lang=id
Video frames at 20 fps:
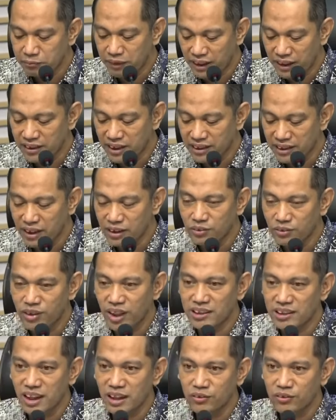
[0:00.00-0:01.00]
belanjanya
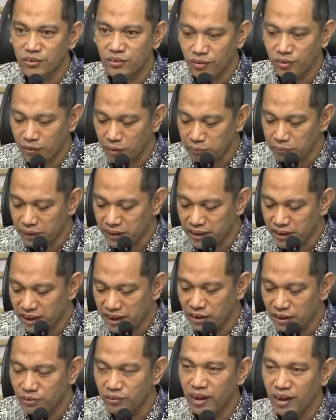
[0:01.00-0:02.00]
juga
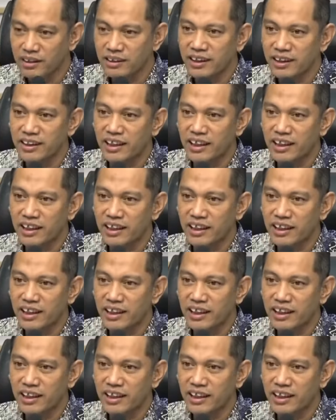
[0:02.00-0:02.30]
1,432.